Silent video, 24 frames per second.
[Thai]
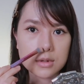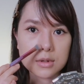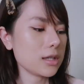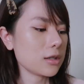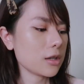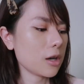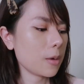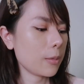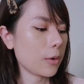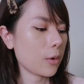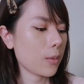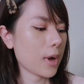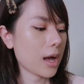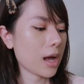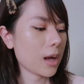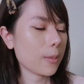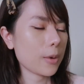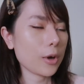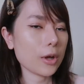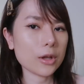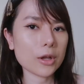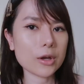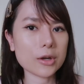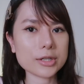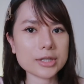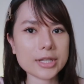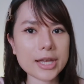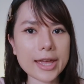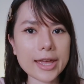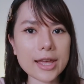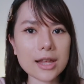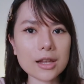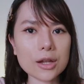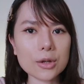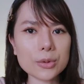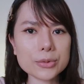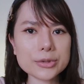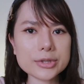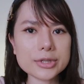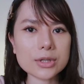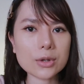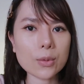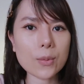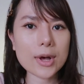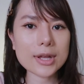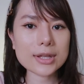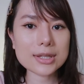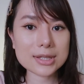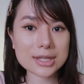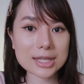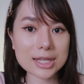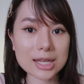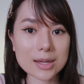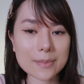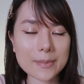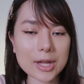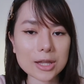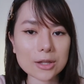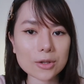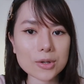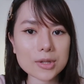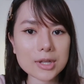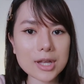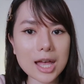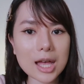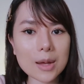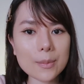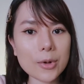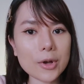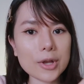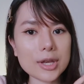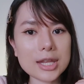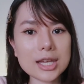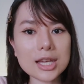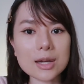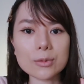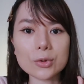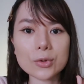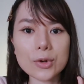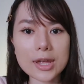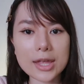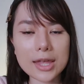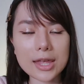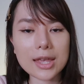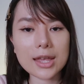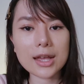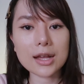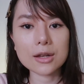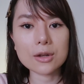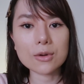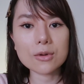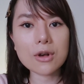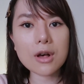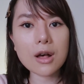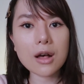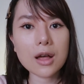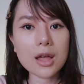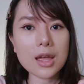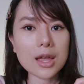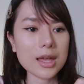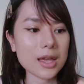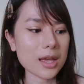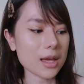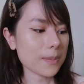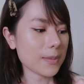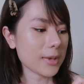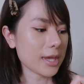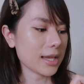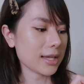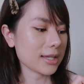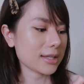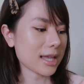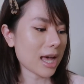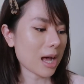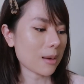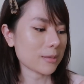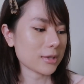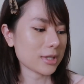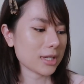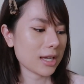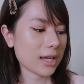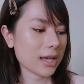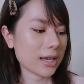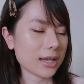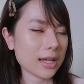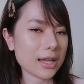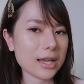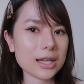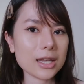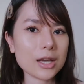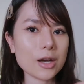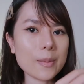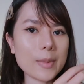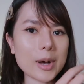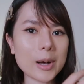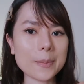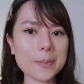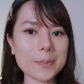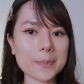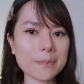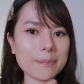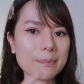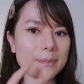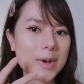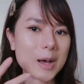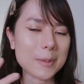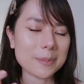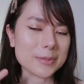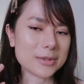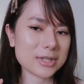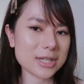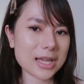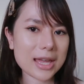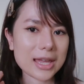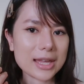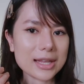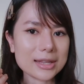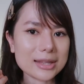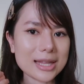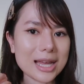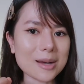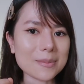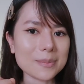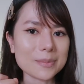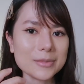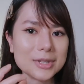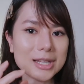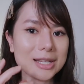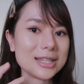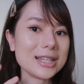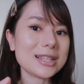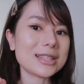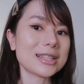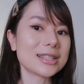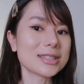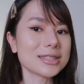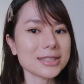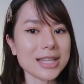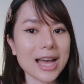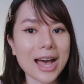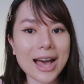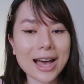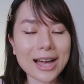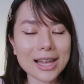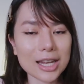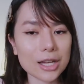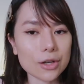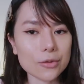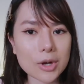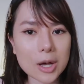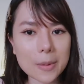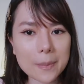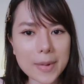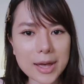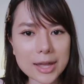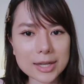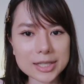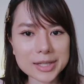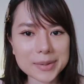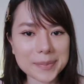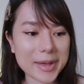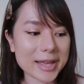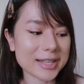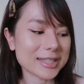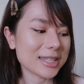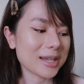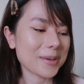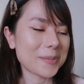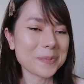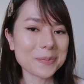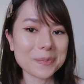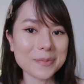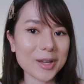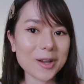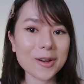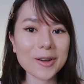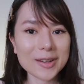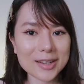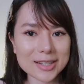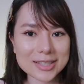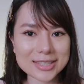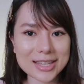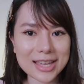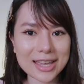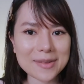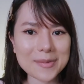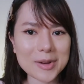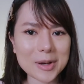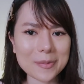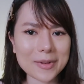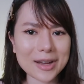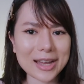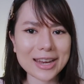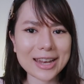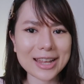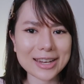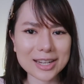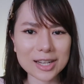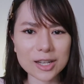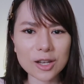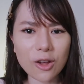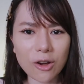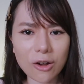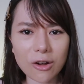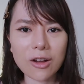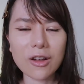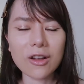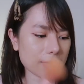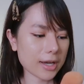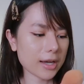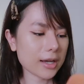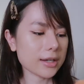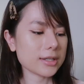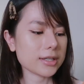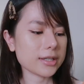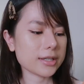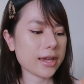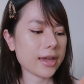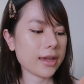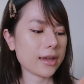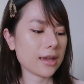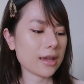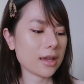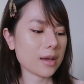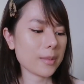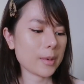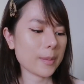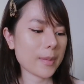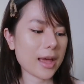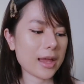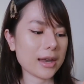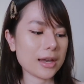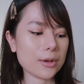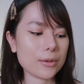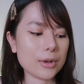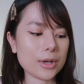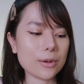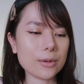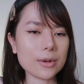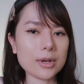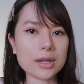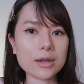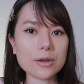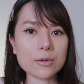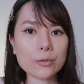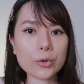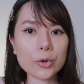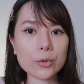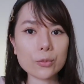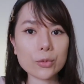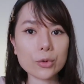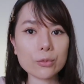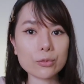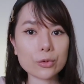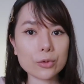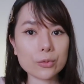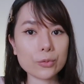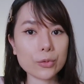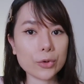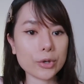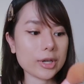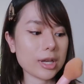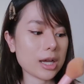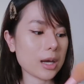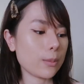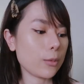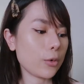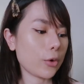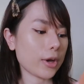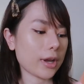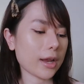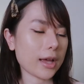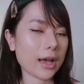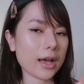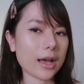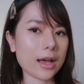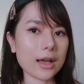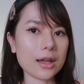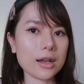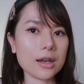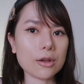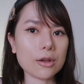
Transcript: ที่ชอบเพราะว่าพอลองใช้อะเรารู้สึกว่าสีมันค่อนข้างพอดีกับตัวเองแล้วก็มีสามเฉดให้เราแบบปรับใช้ตามเทคนิคต่างๆอะไรก็ว่าไปถึงแม้จะไม่ค่อยได้ใช้แบบขนาดนั้นหรอกเพราะก็จะใช้แค่แบบอะเร็วๆเลยวนๆๆๆทั้งหมดนะคะ